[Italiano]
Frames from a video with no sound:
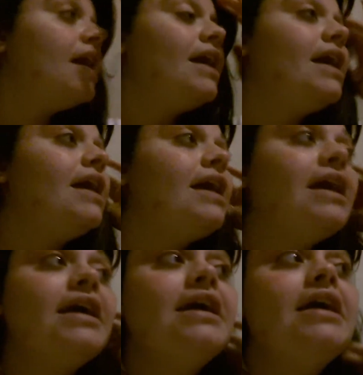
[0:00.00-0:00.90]

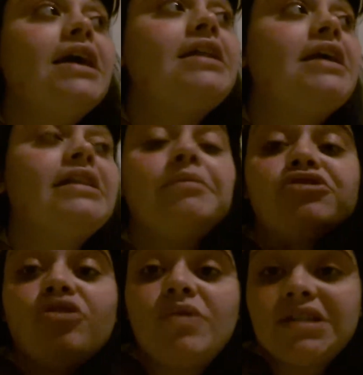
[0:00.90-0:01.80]
e, e, niente,
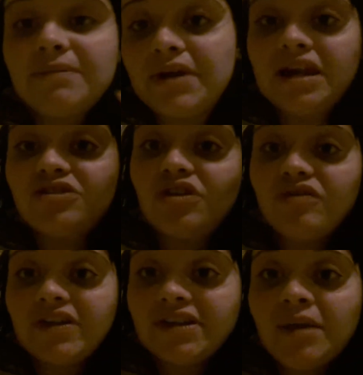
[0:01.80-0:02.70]
perciò questa me la sono
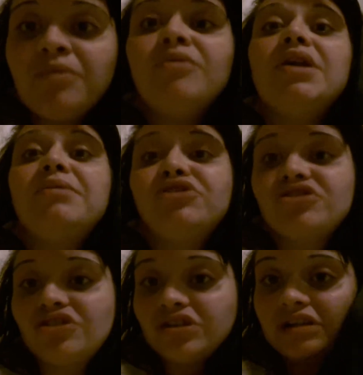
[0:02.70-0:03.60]
fatta pure, perciò
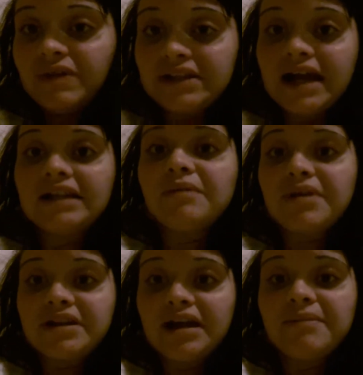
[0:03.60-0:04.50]
sono diventata
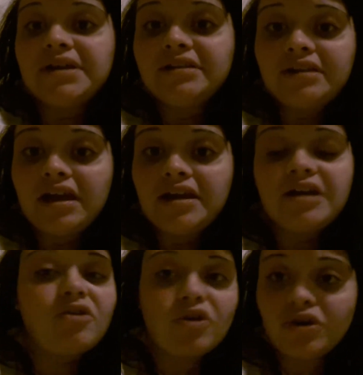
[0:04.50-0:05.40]
praticamente, eh,
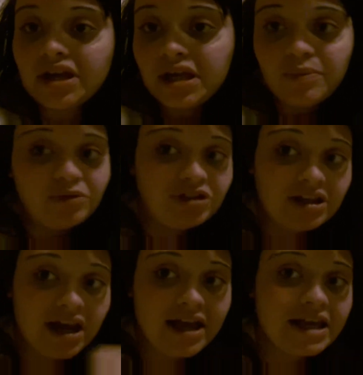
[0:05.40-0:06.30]
raccolgo anche i punti
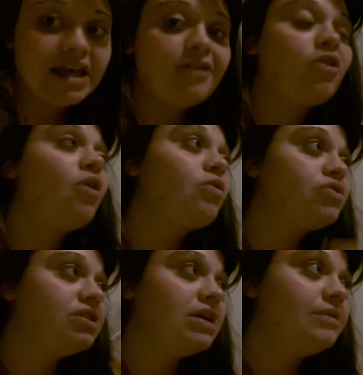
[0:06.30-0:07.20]
della Kiko,
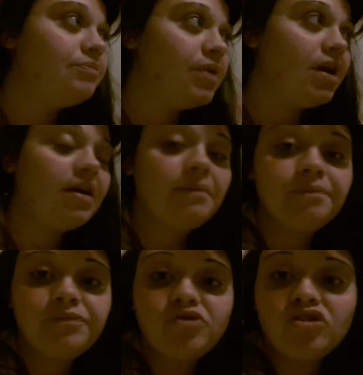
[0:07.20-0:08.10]
così eh,
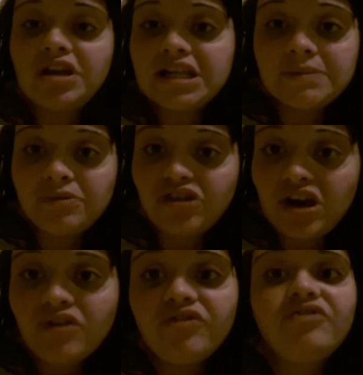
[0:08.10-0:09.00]
ho delle
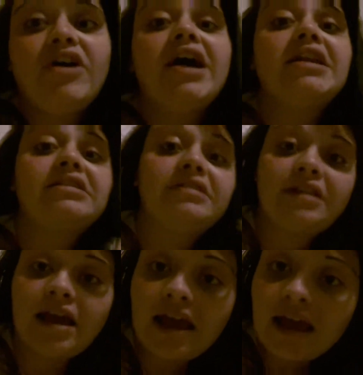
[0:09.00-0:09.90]
speciali
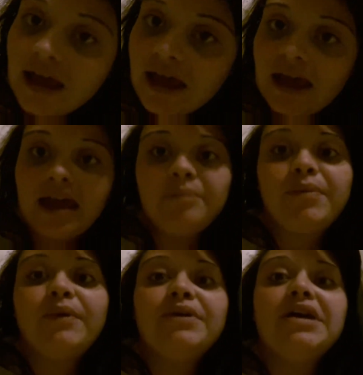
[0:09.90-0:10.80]
offerte e
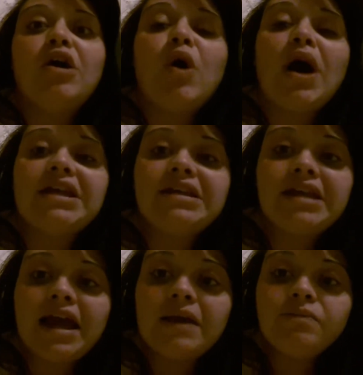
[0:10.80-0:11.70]
poi ho
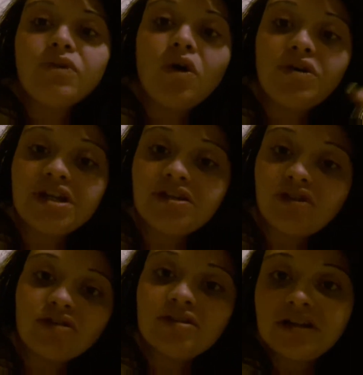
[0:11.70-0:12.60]
anche ogni
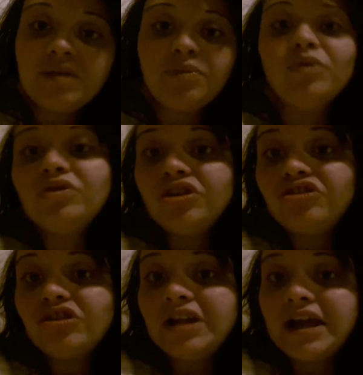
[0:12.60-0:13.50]
tot di punti,
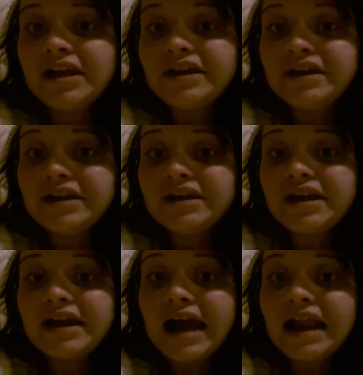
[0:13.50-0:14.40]
ho dei eh,
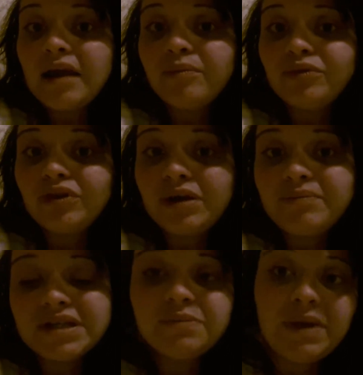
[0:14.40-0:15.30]
regali appunto che
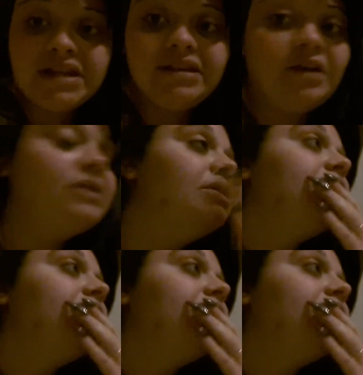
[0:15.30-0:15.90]
mi aspettano.